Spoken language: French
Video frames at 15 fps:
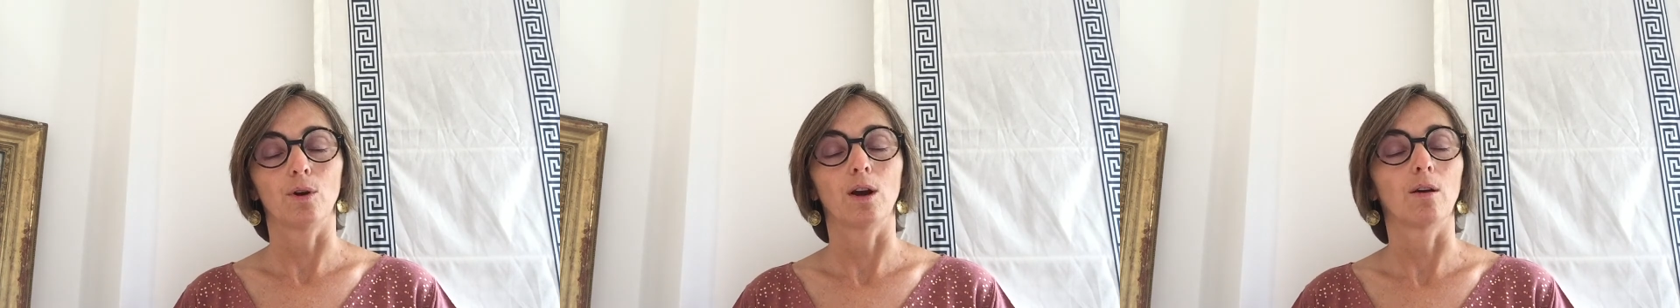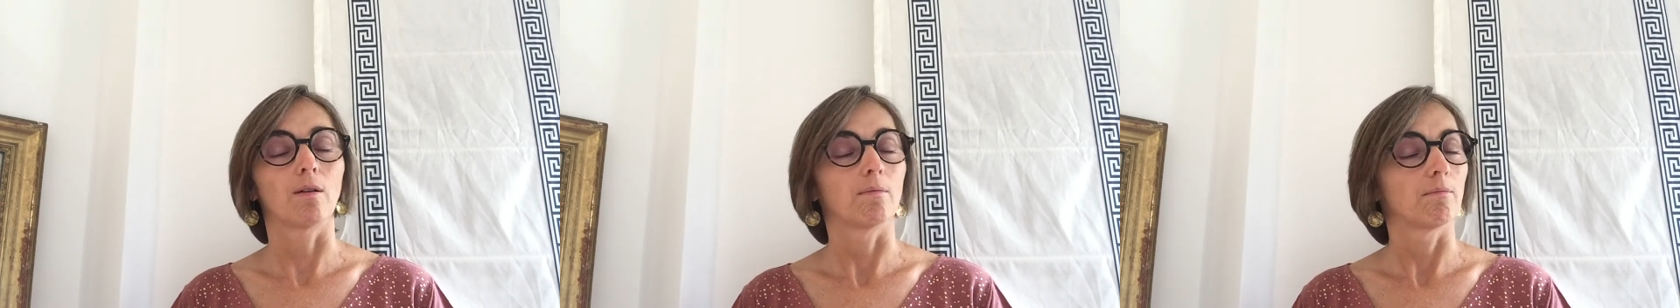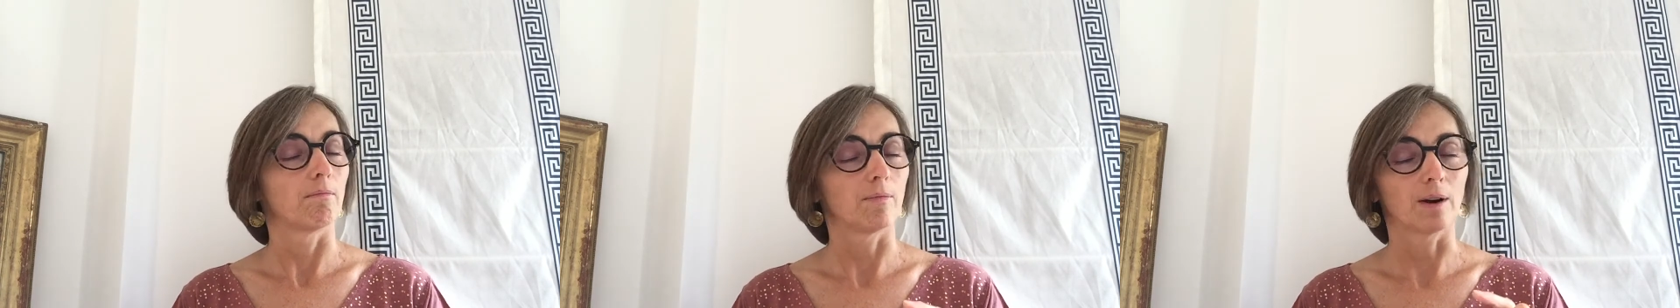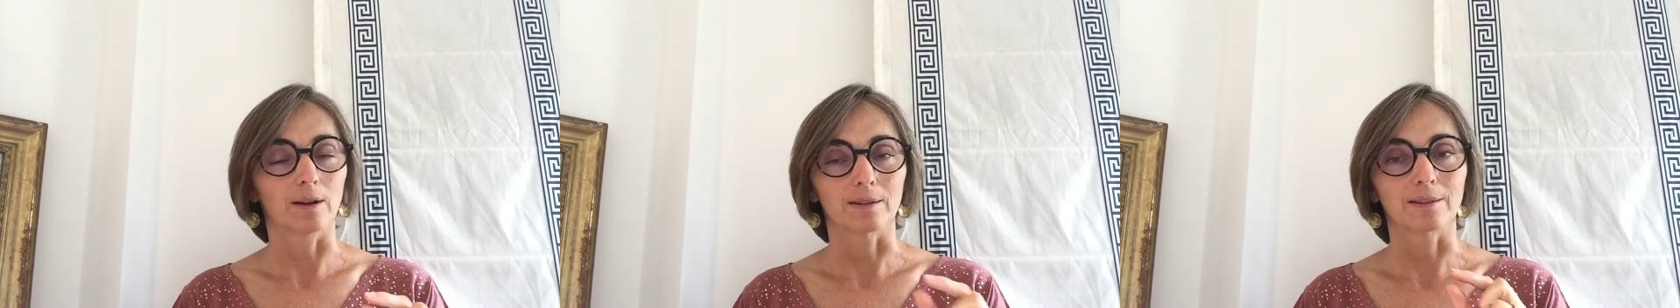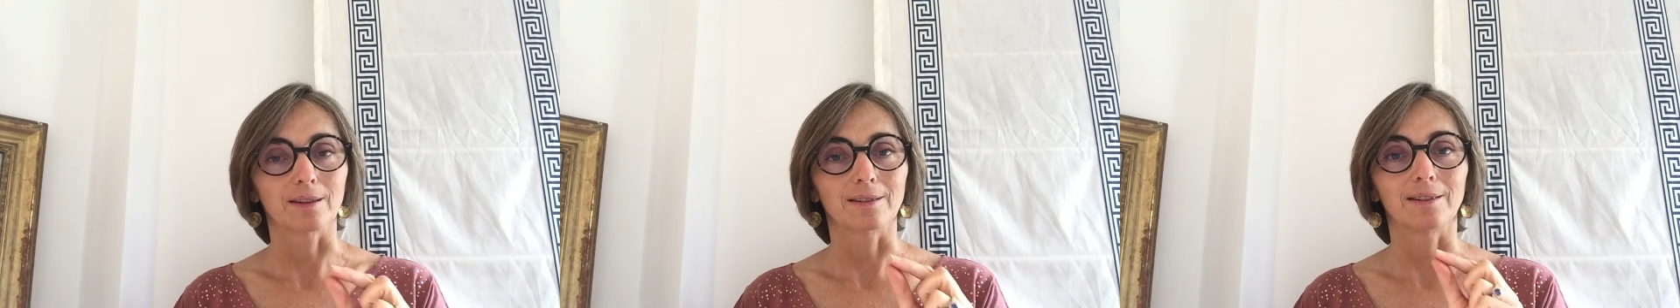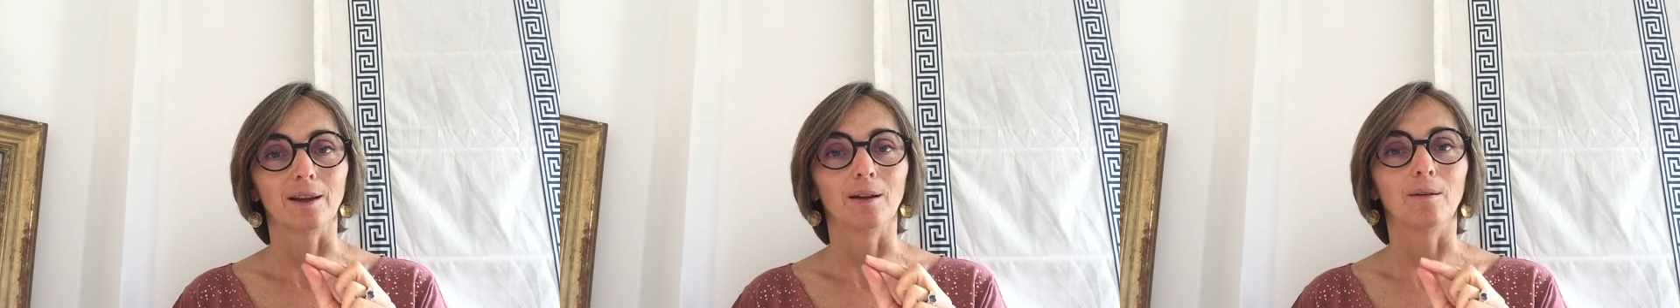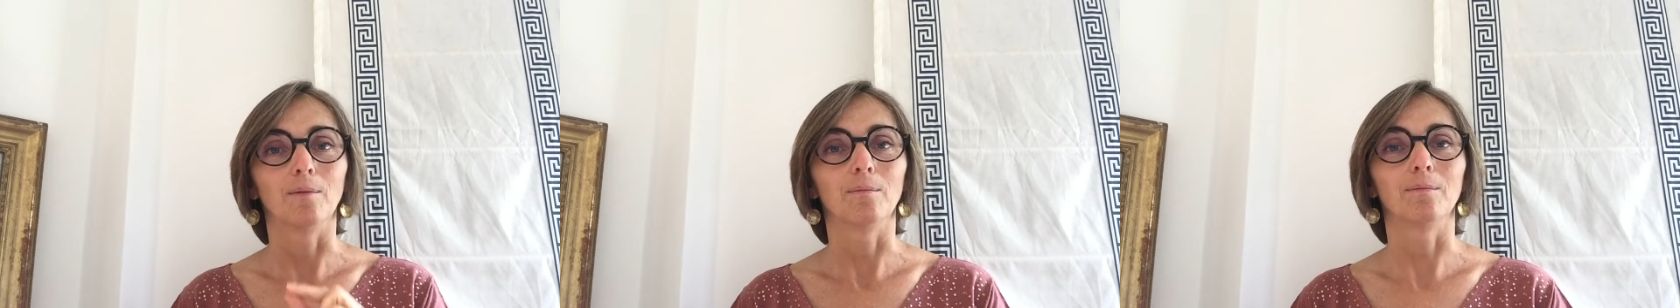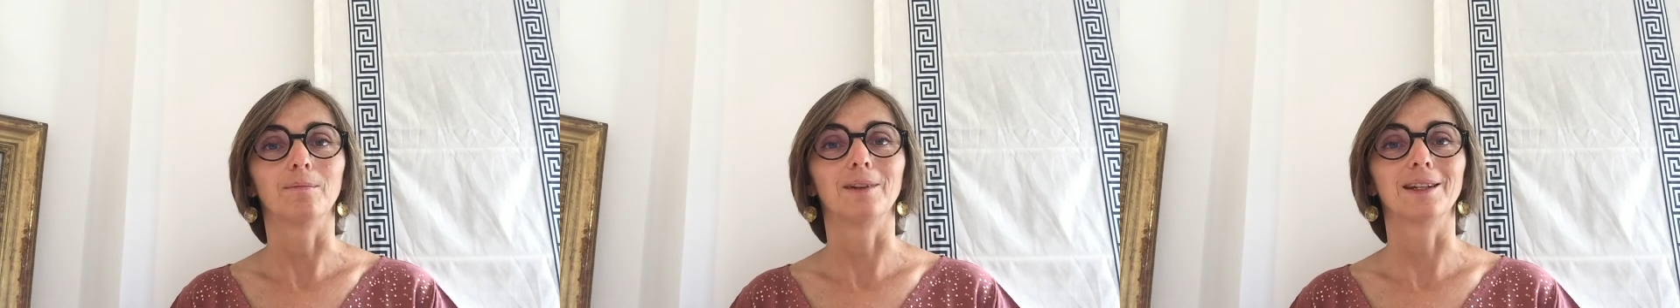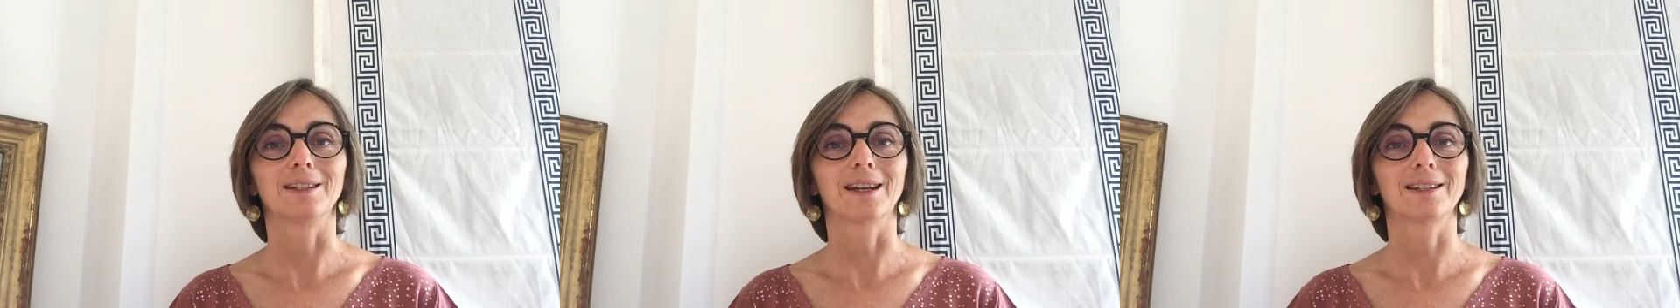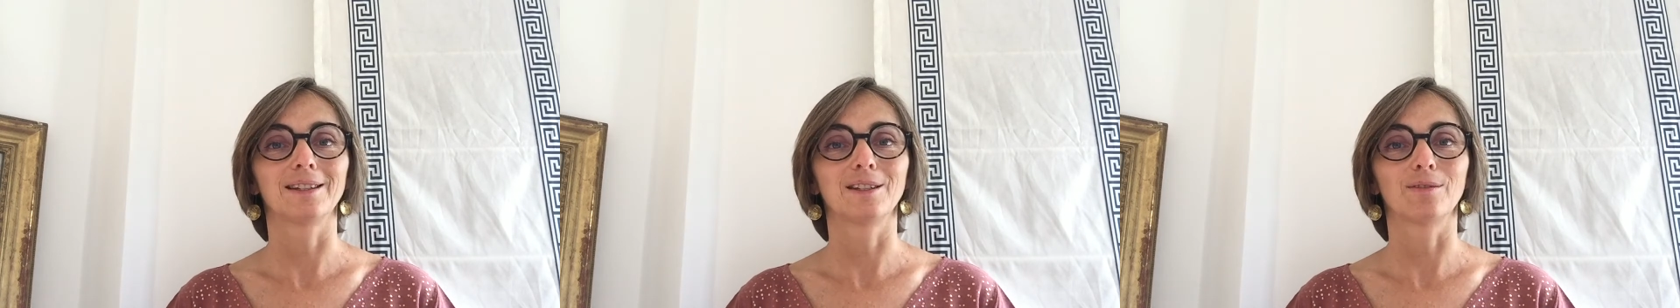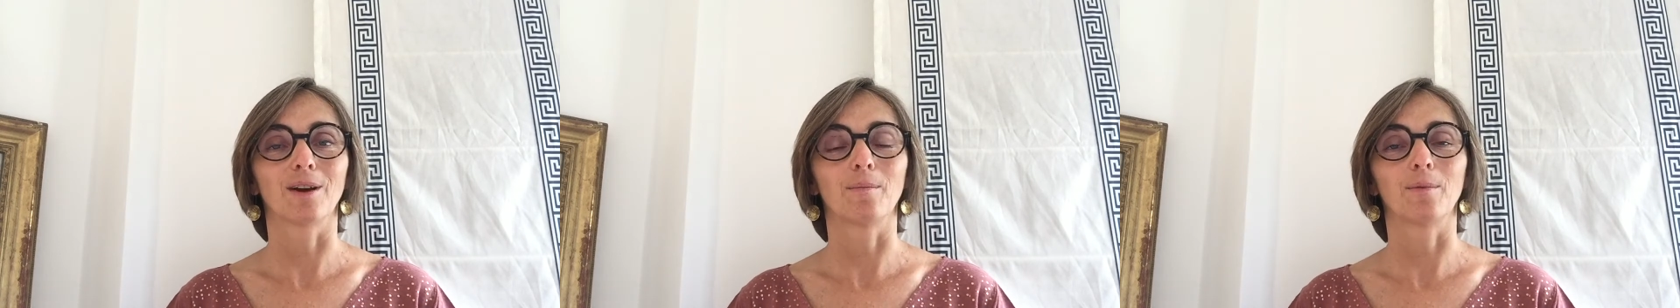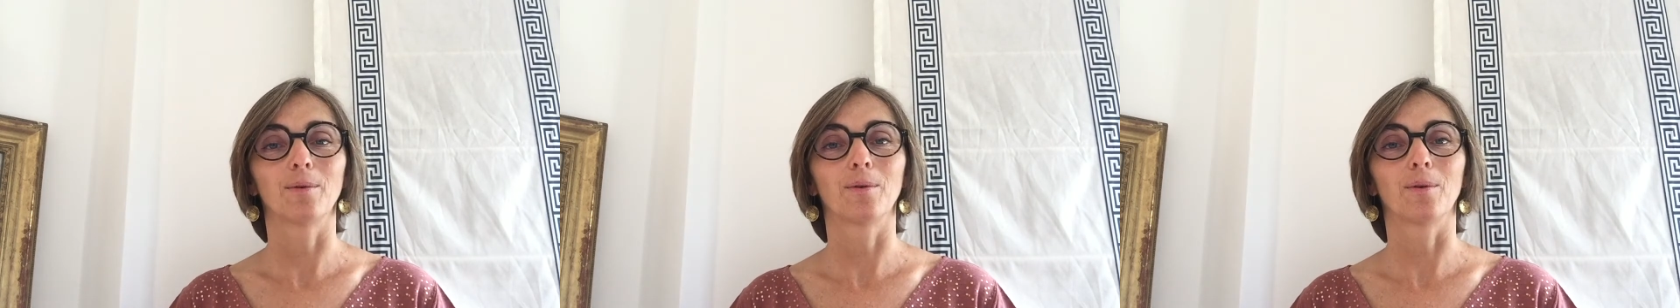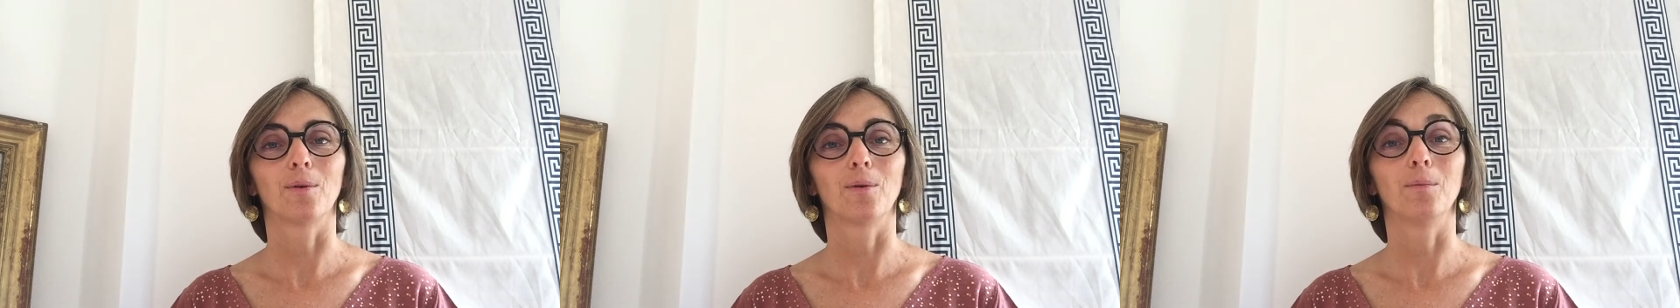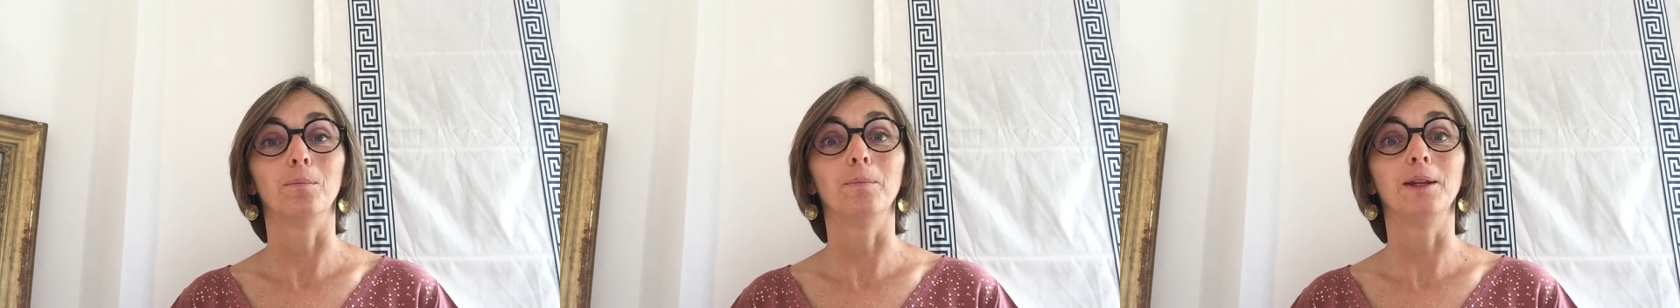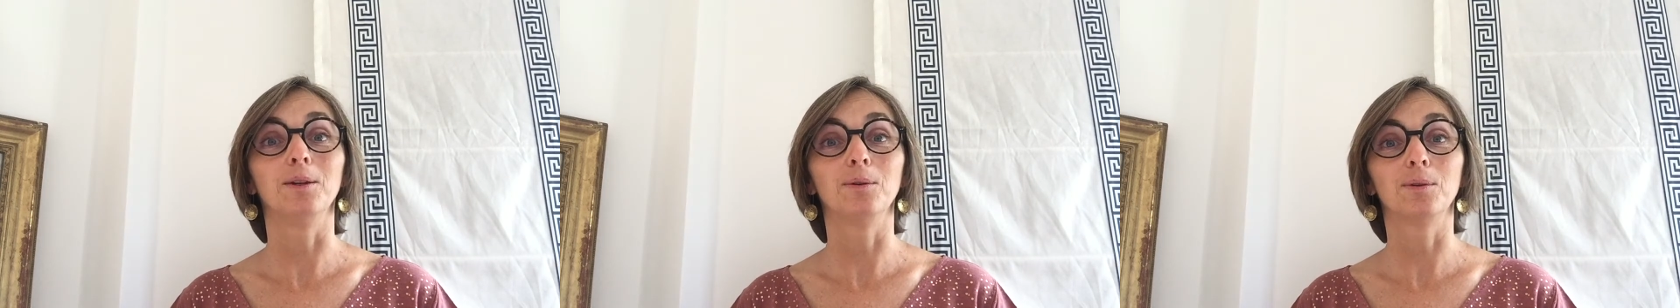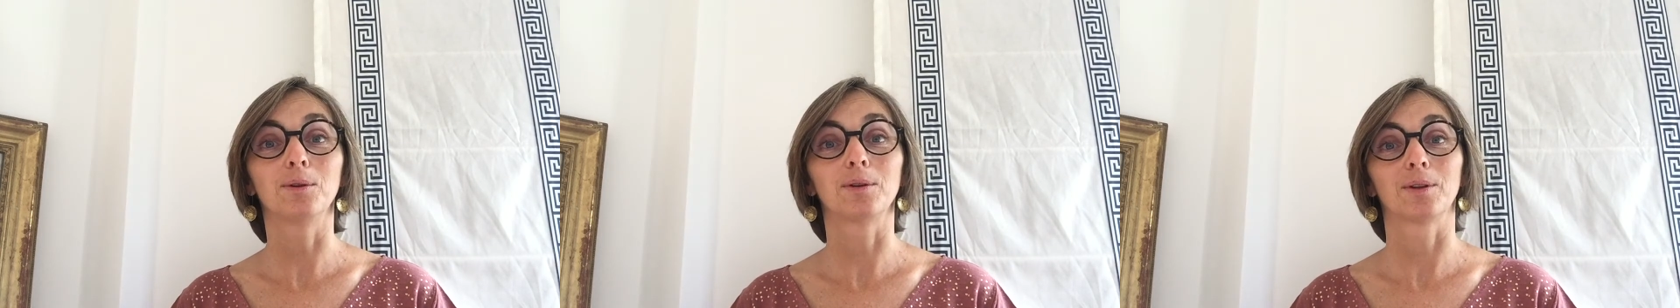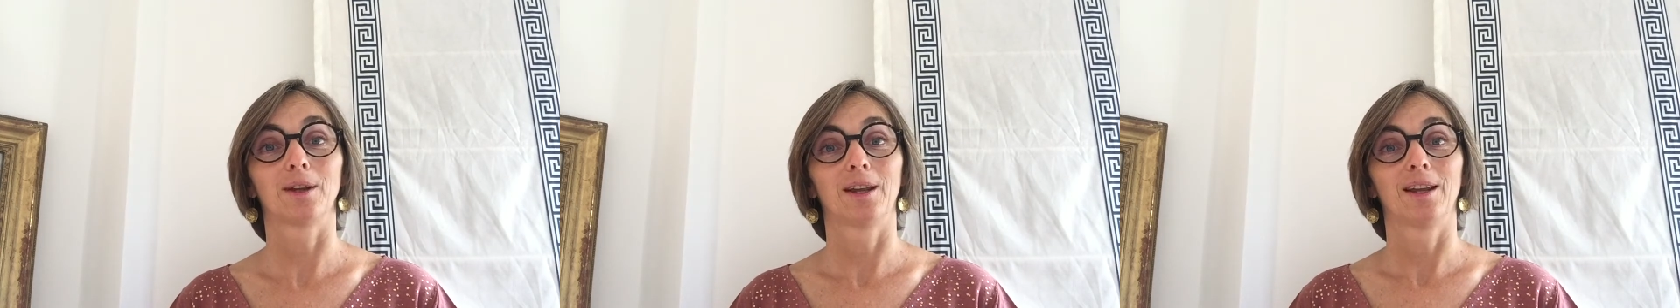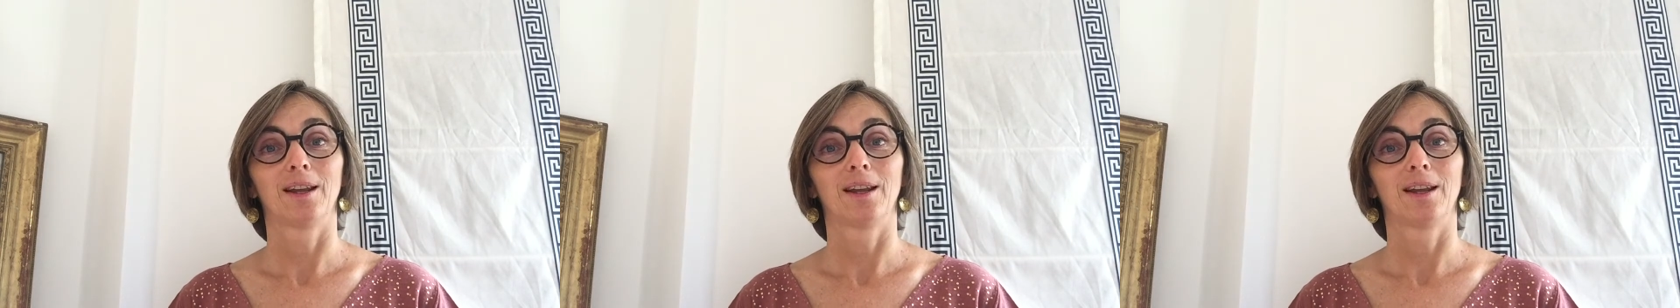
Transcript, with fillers: Alors, voilà, ça c'est un, exercice vraiment minute,